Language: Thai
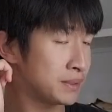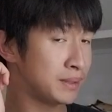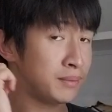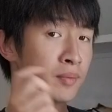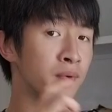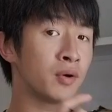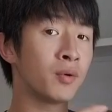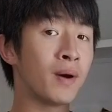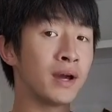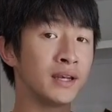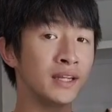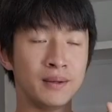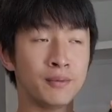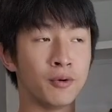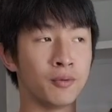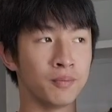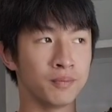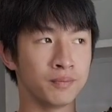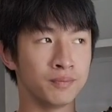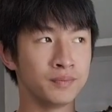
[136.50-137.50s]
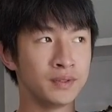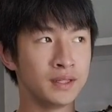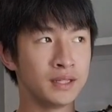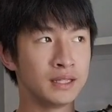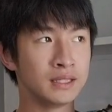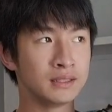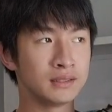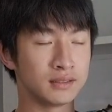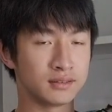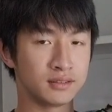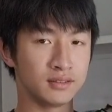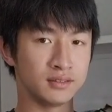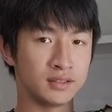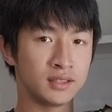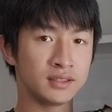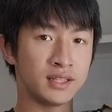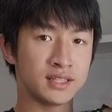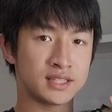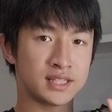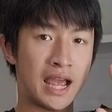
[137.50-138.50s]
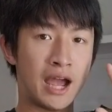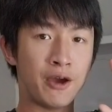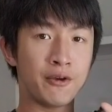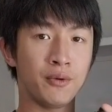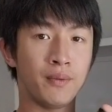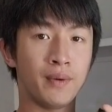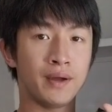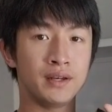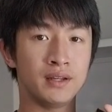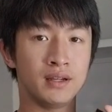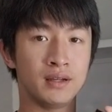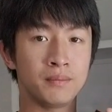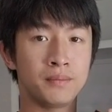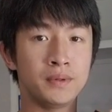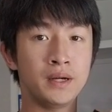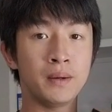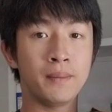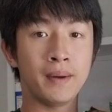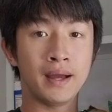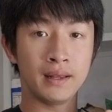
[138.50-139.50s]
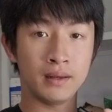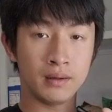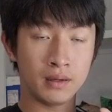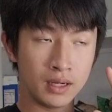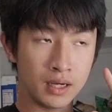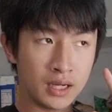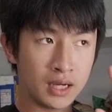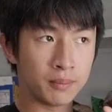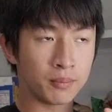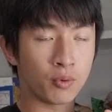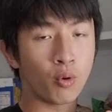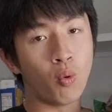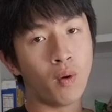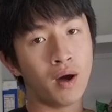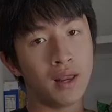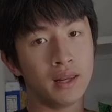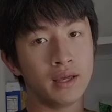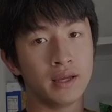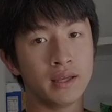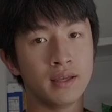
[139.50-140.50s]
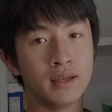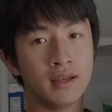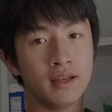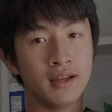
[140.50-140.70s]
นจะมีบางวันที่ผมจะตื่นตั้งแต่เช้าอีกวันหนึ่งเพื่อมาเริ่มครัวเลย